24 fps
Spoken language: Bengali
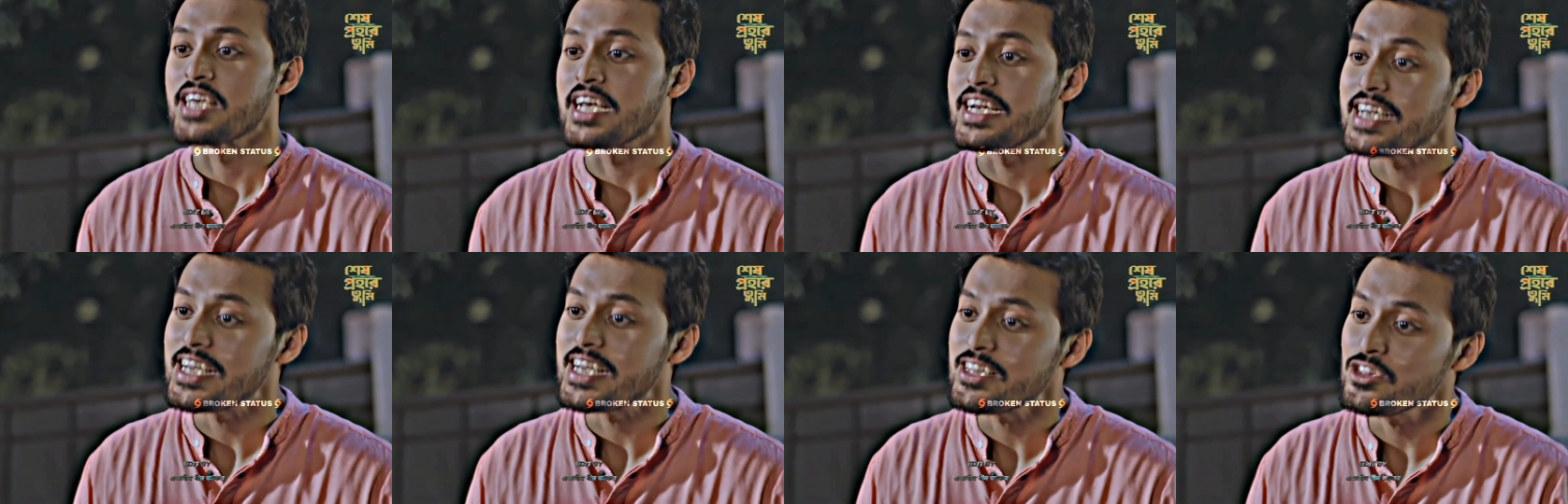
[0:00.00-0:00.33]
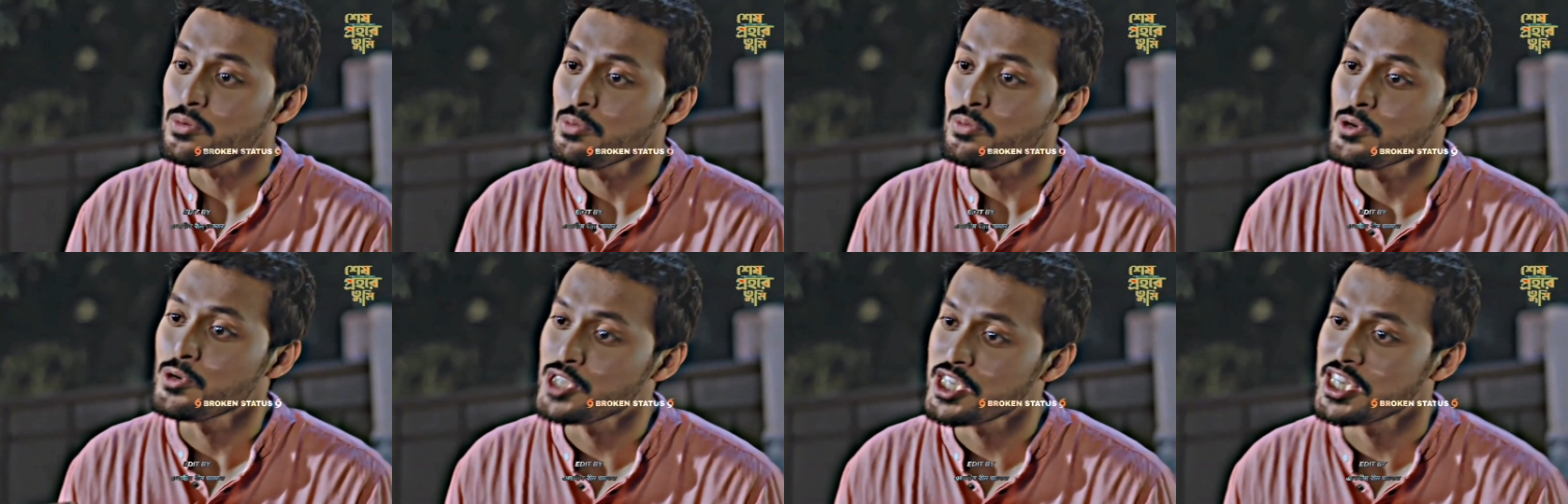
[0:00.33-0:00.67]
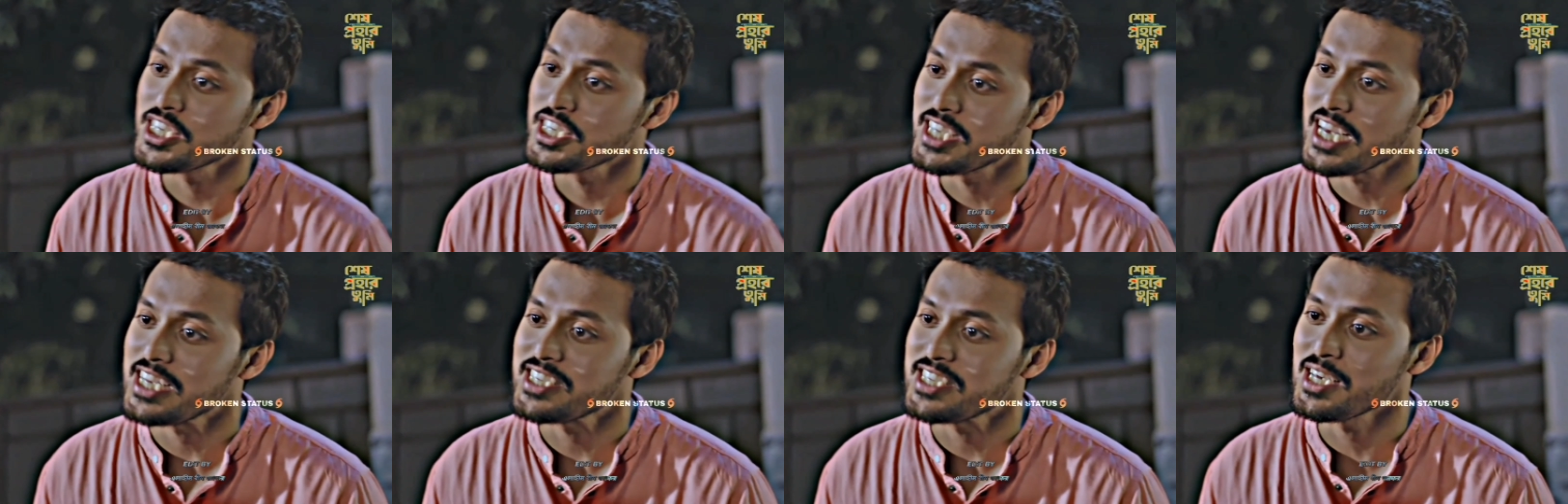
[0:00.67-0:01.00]
সেটাই তো
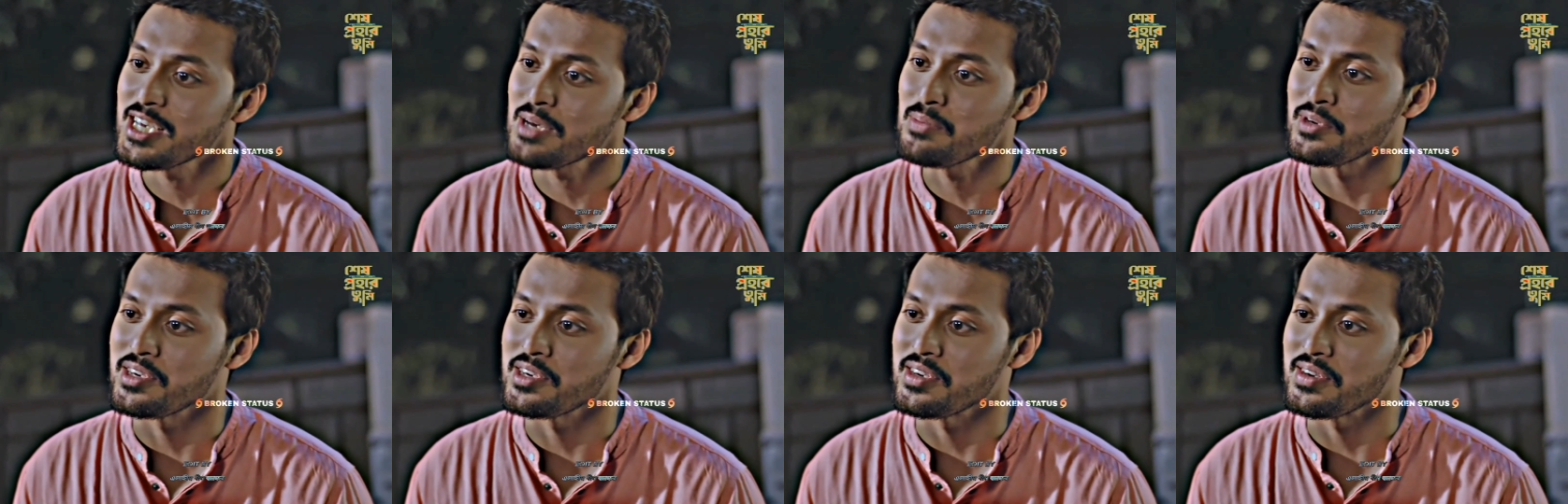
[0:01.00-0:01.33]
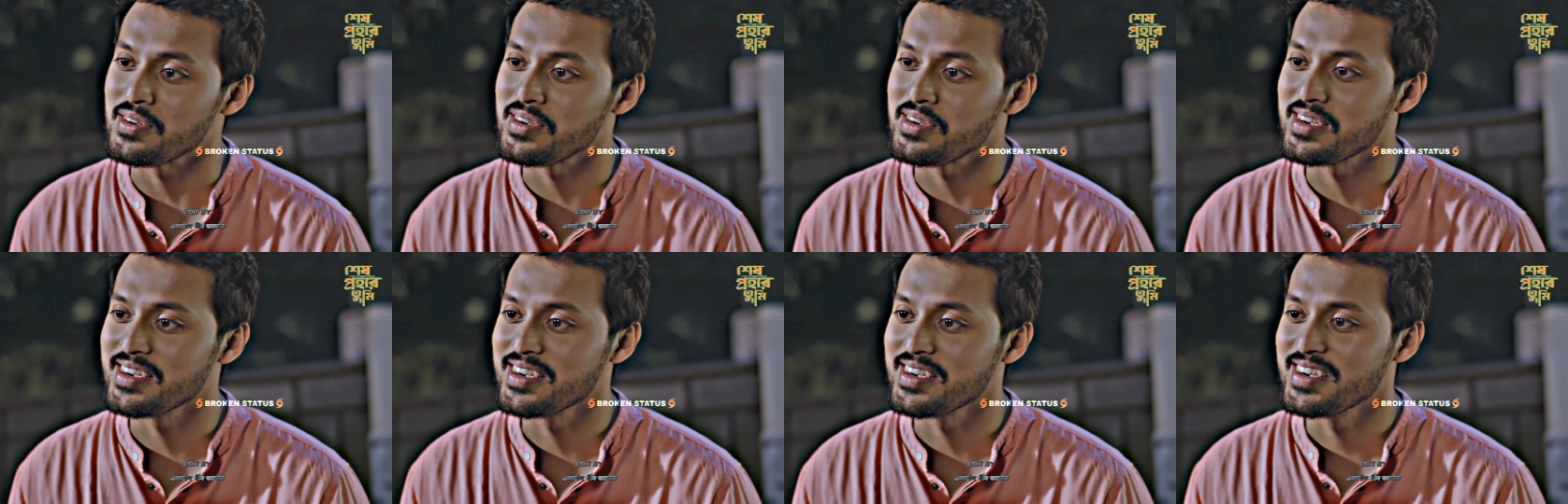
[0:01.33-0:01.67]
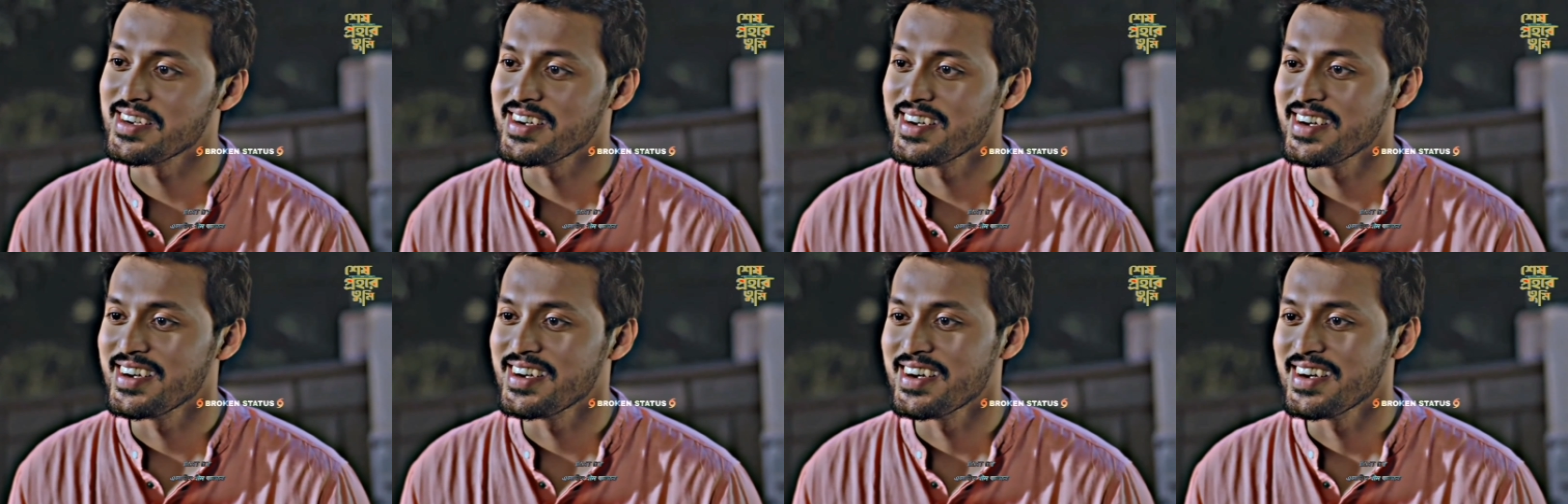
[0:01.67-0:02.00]
বোঝাতে চাইছি আমি
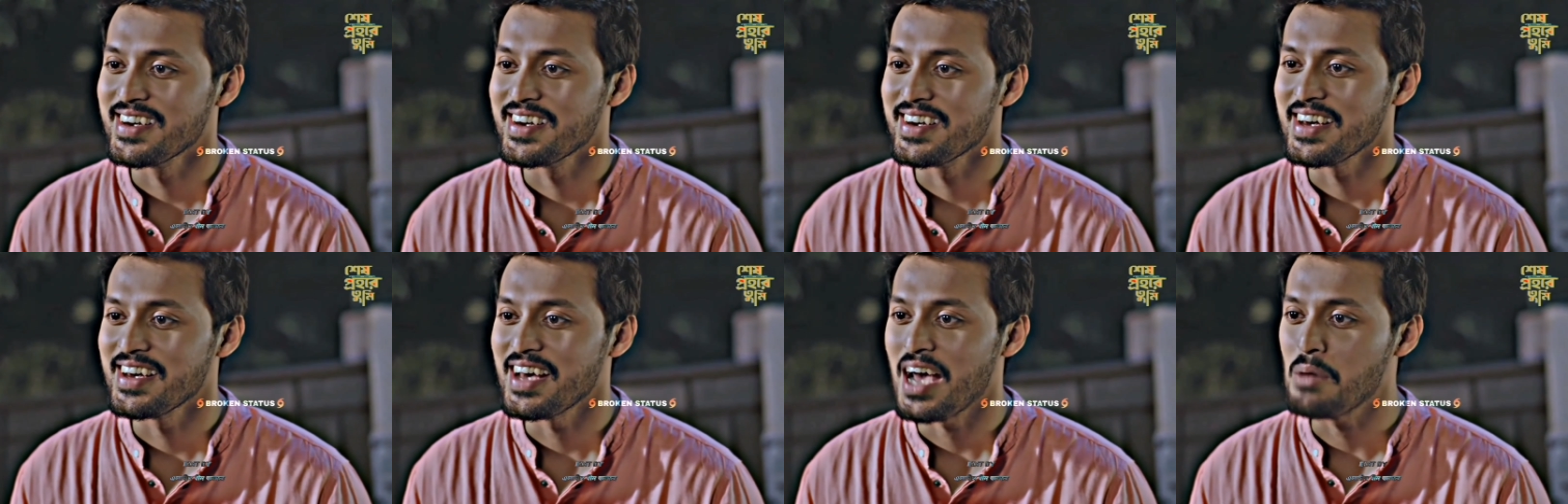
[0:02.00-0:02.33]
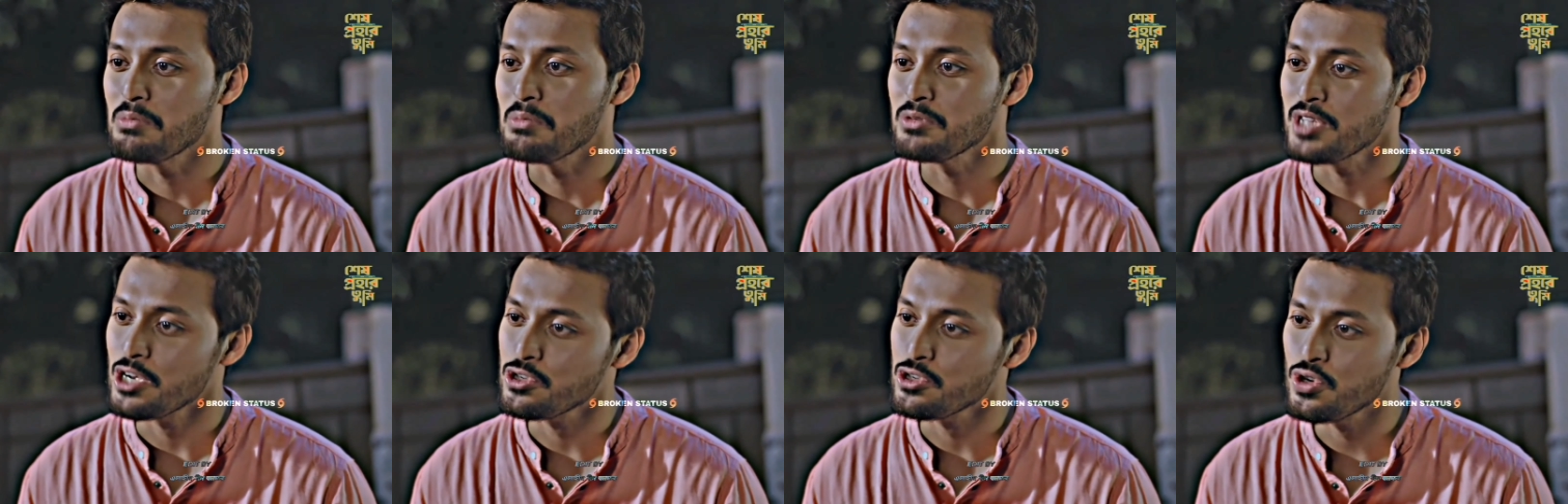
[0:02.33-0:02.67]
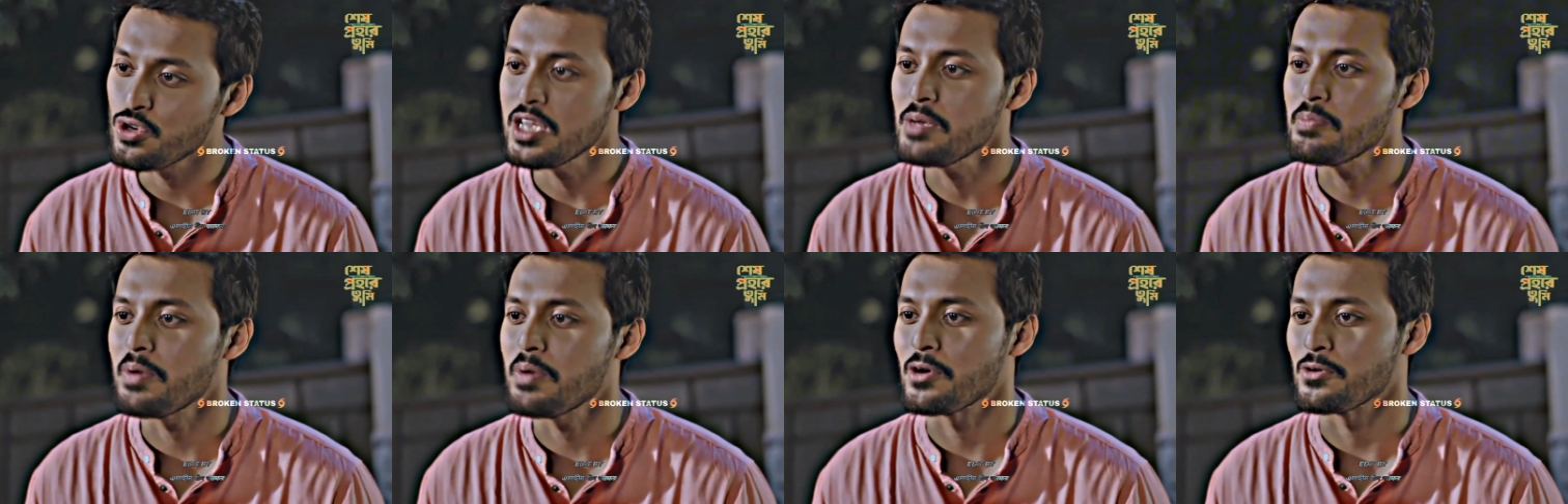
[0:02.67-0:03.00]
আমি তো আসলে